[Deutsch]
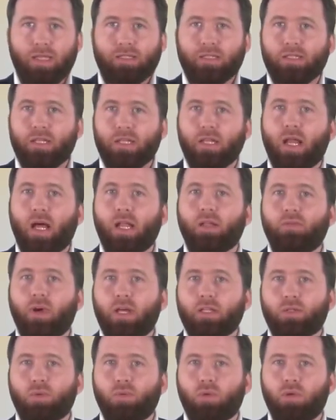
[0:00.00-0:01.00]
Es enthält
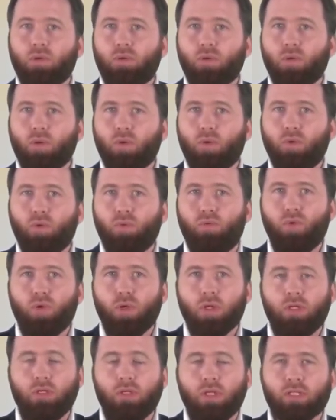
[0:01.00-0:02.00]
Anweisungen
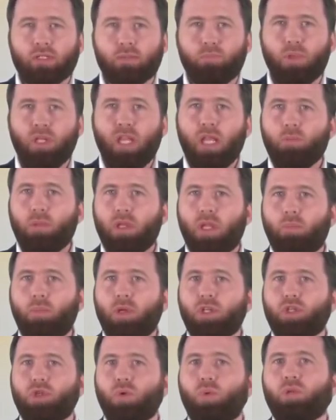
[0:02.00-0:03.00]
für das Benehmen der
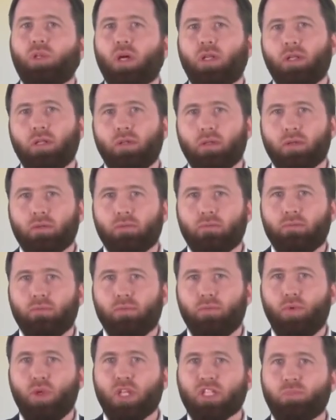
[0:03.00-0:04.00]
Menschen untereinander,
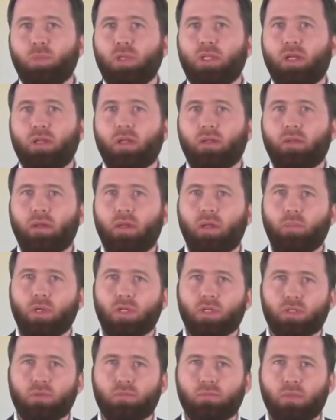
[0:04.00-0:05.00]
für das Miteinander der
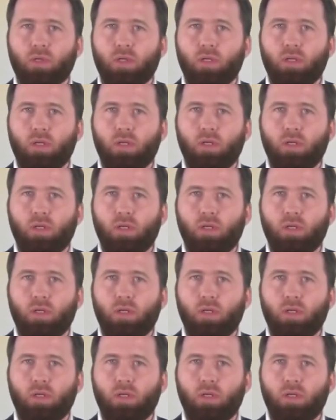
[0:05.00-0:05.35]
Menschen,